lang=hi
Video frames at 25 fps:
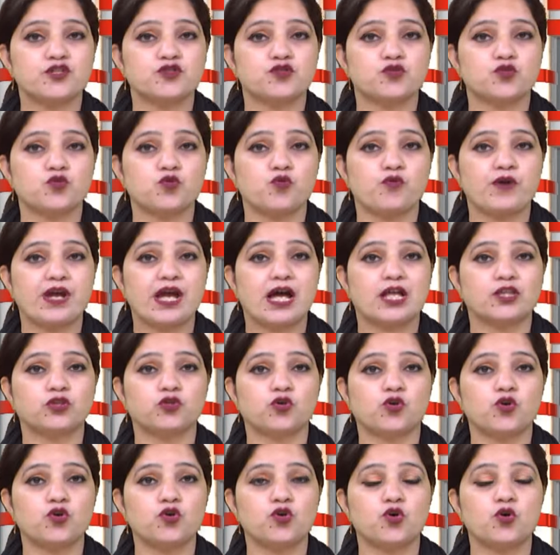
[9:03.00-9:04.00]
से शुरू हुए
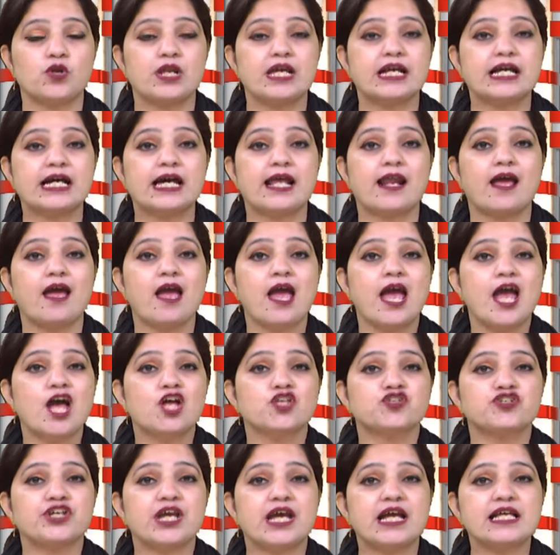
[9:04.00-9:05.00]
आंदोलन को लेकर
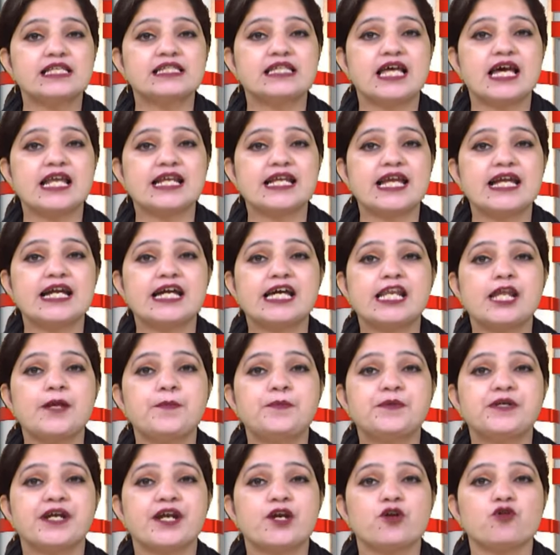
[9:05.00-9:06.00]
6000 के
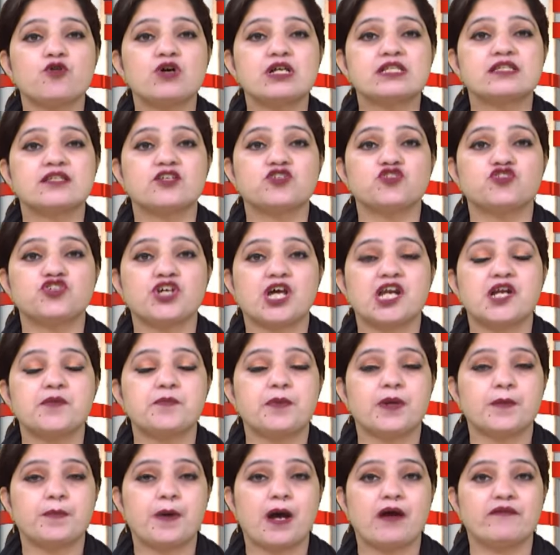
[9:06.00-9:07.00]
करीब ट्रेनों का संचालन
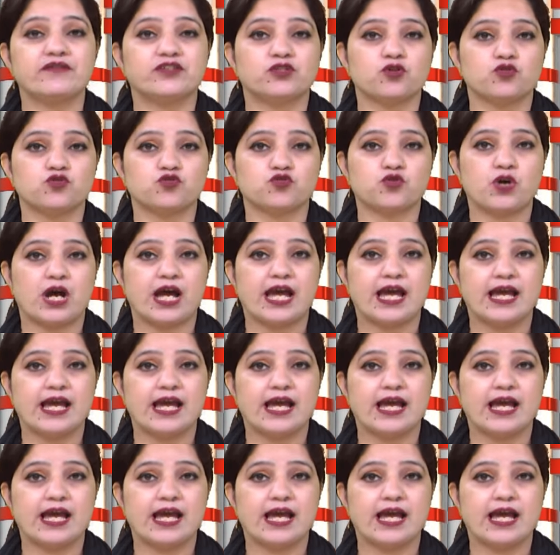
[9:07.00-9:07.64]
प्रभावित हो चुका